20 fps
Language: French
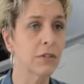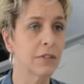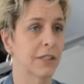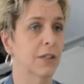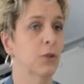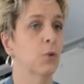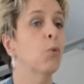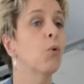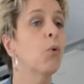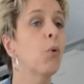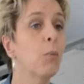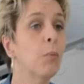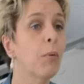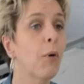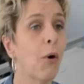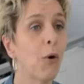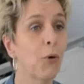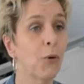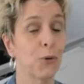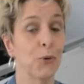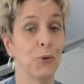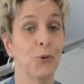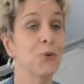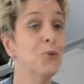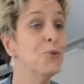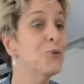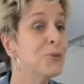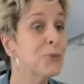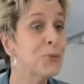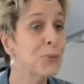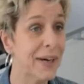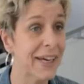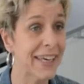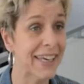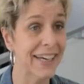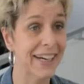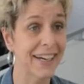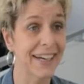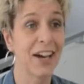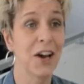c'est qu'on comprend que le
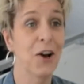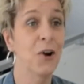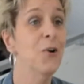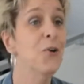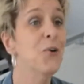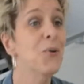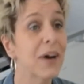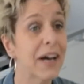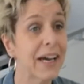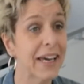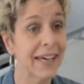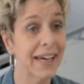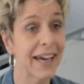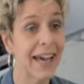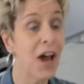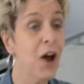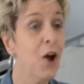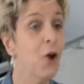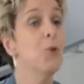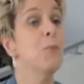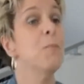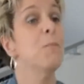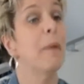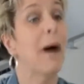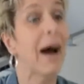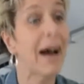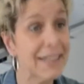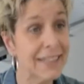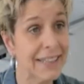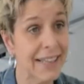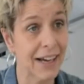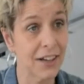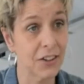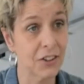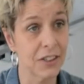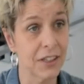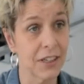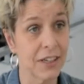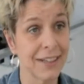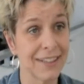sourire, le rire, le
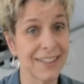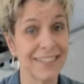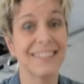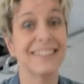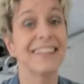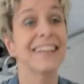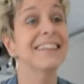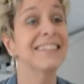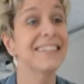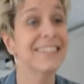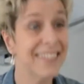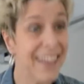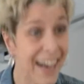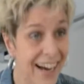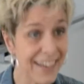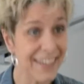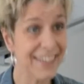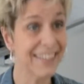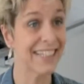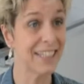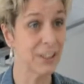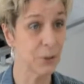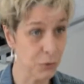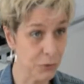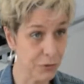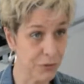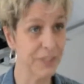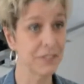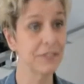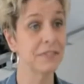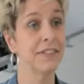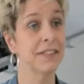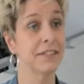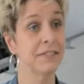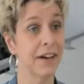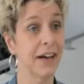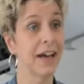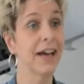partage, c'est ça qui nous fait vivre.